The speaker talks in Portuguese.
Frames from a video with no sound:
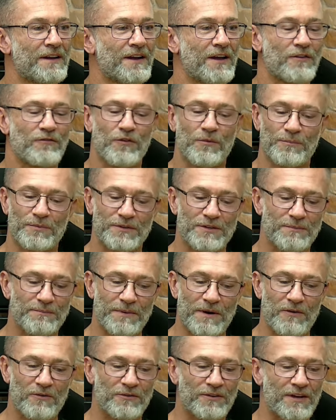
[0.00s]
eu vou pedir
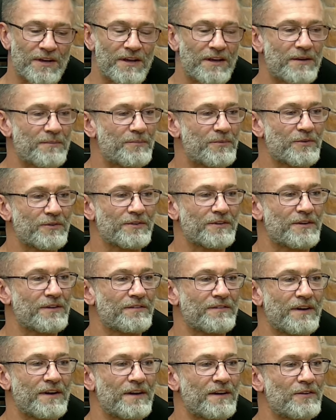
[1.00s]
para alguém, porque,
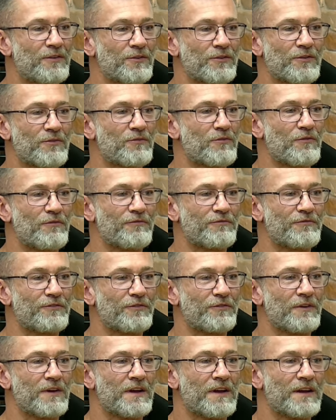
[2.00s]
velho, eu não
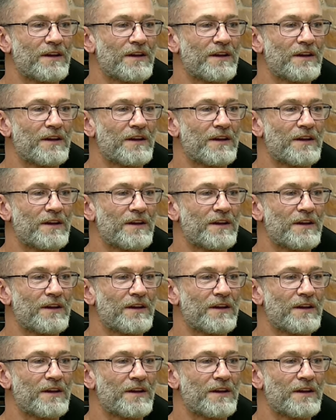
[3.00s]
confio.